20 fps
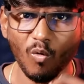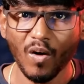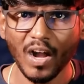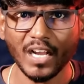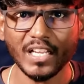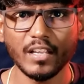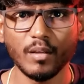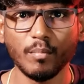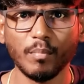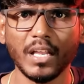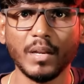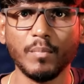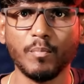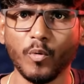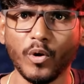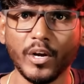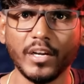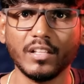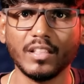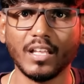வாக்கிங் மாதிரி
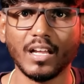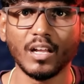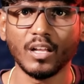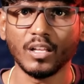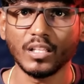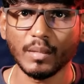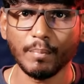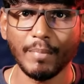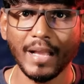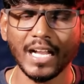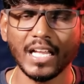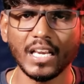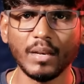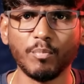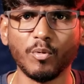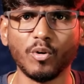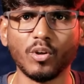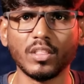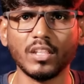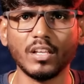போயிட்டு தான் இந்த பேக்கரி
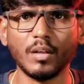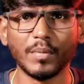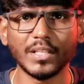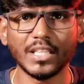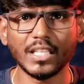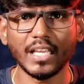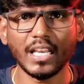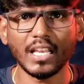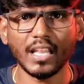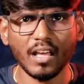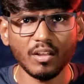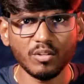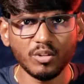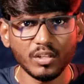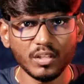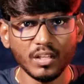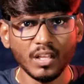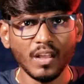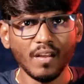போகிறது மற்ற ஏதாவது